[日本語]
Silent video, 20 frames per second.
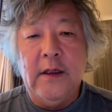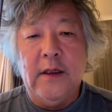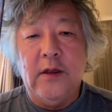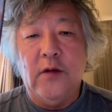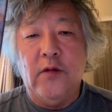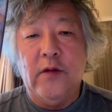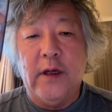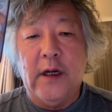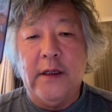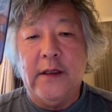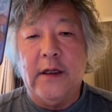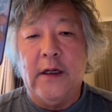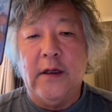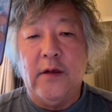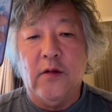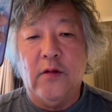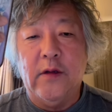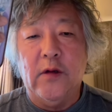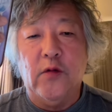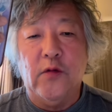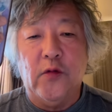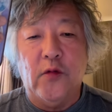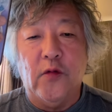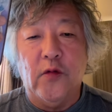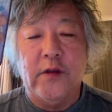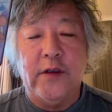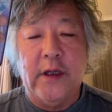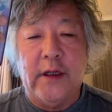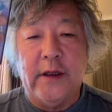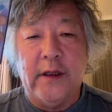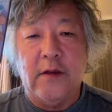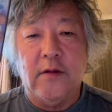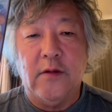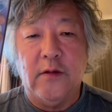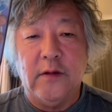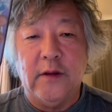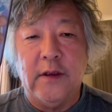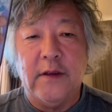いろんな方がいろんなことをおっしゃってくるん